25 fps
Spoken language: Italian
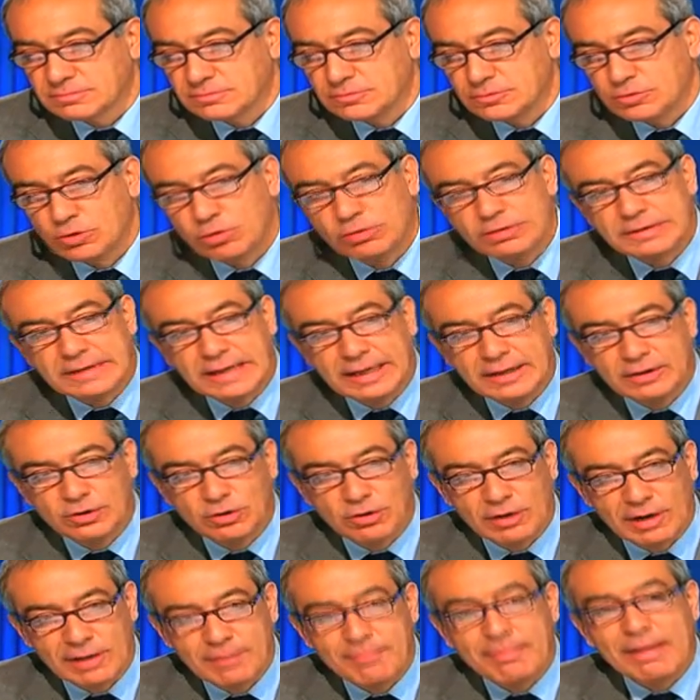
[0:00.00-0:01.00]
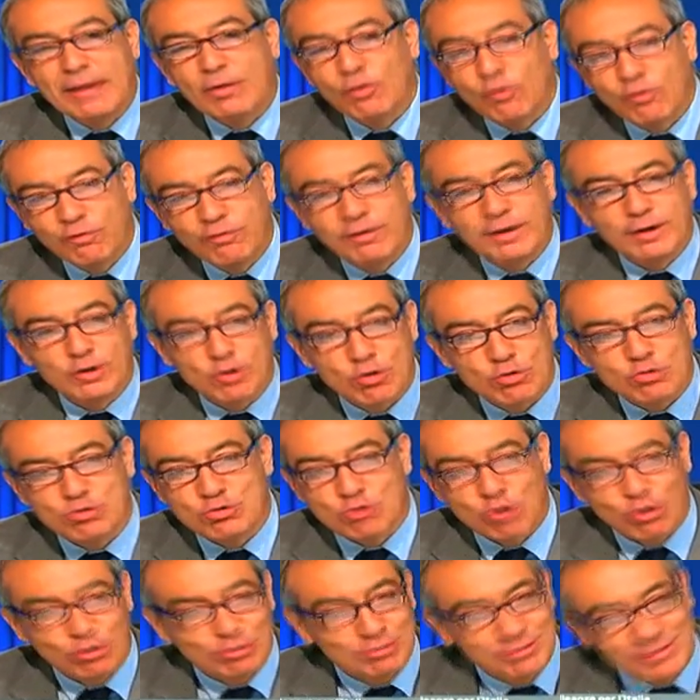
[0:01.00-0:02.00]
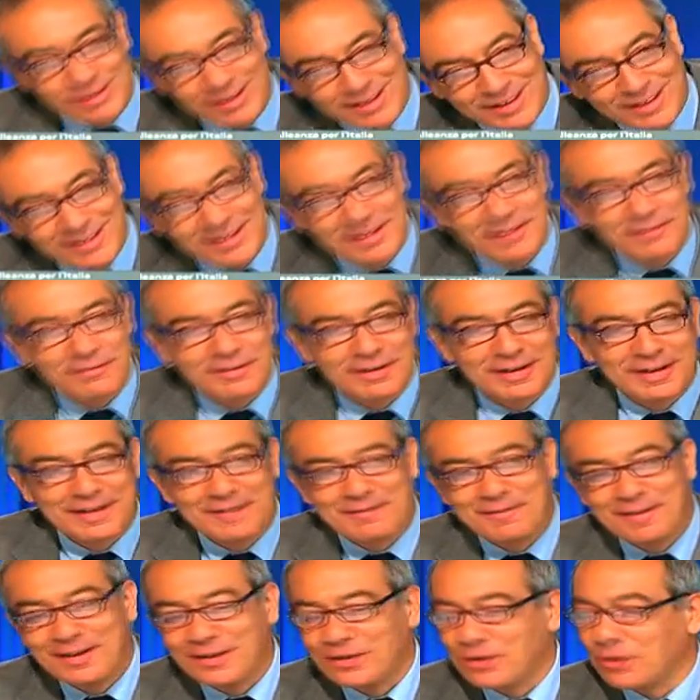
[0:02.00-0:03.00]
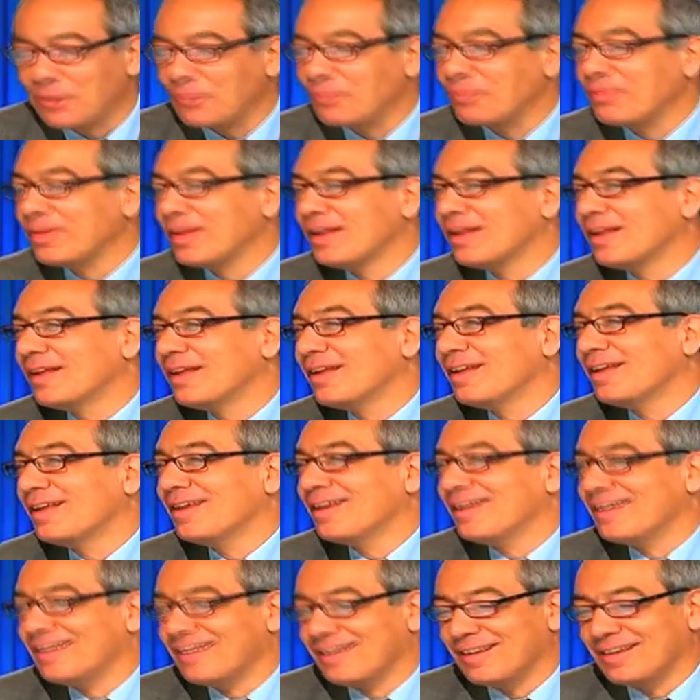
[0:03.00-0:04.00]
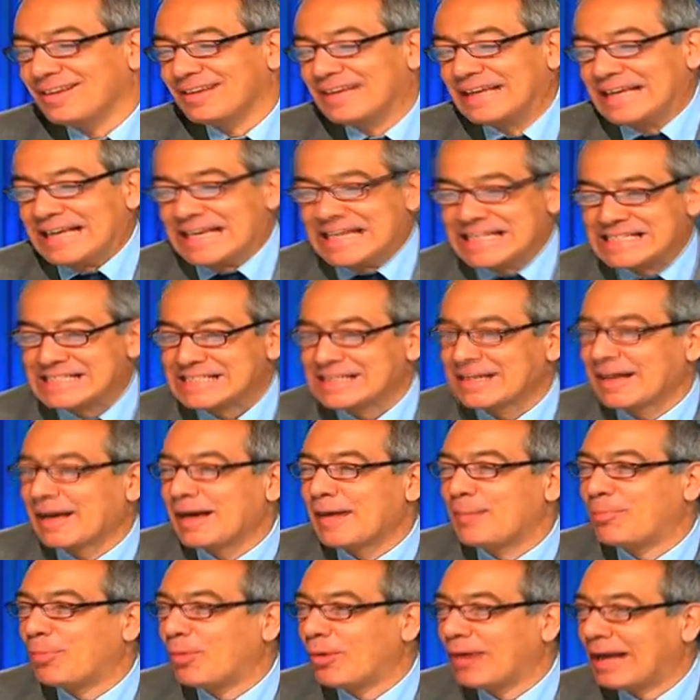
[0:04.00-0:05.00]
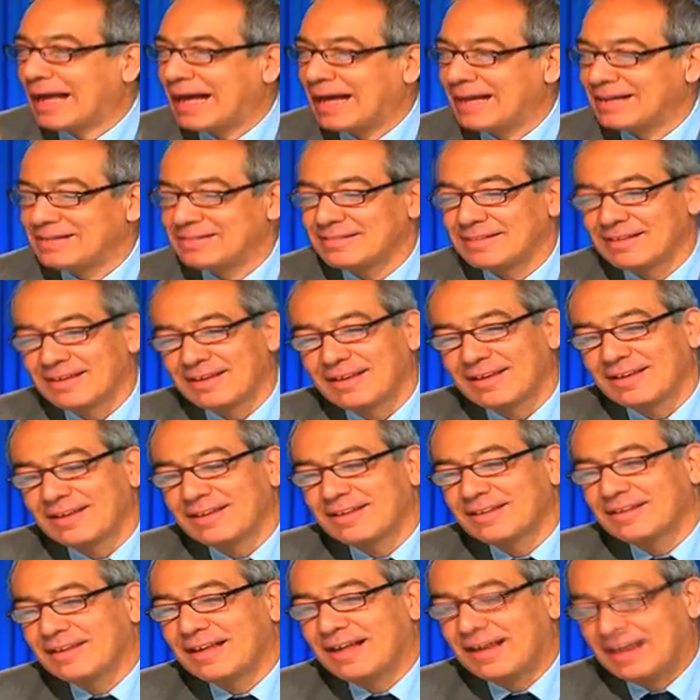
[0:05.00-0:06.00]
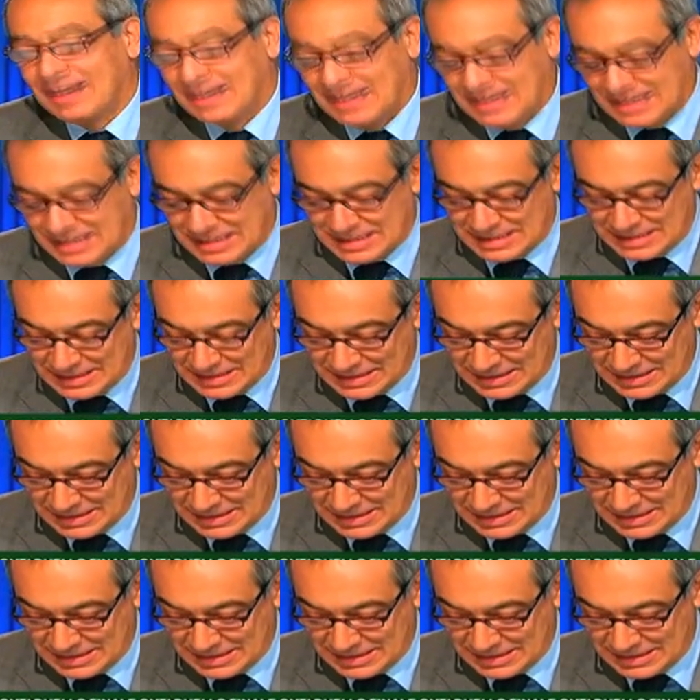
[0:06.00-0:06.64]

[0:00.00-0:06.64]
non tanto le baruffe chiozzotte che venivano eh, estrapolate dal,